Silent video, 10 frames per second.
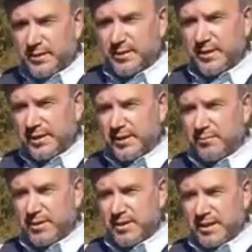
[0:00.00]

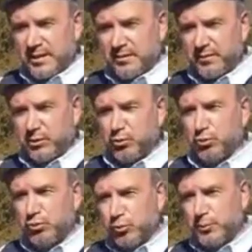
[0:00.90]
sitelerimizden ve
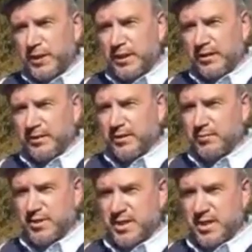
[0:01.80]
YouTube
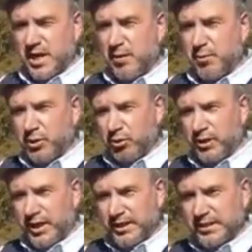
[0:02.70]
kanallarımıza abone
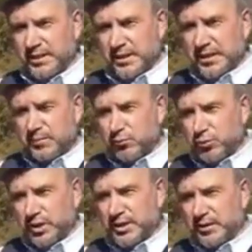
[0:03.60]
olarak
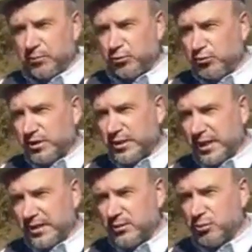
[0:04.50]
buradan bütün
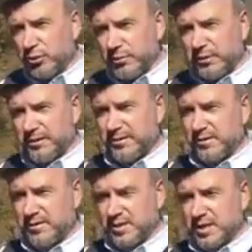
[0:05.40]
detayları
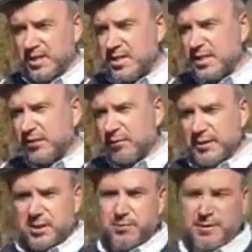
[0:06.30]
görebilirsiniz. Ya da
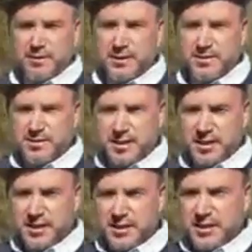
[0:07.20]
WhatsApp
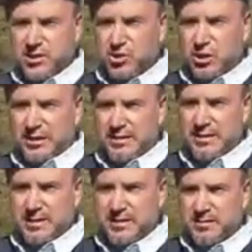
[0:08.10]
hatlarınıza
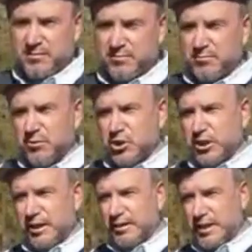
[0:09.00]
cihazların
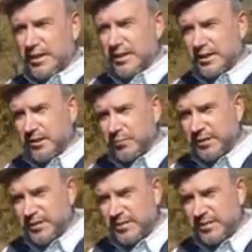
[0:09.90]
işaretlerle ilgili bilgi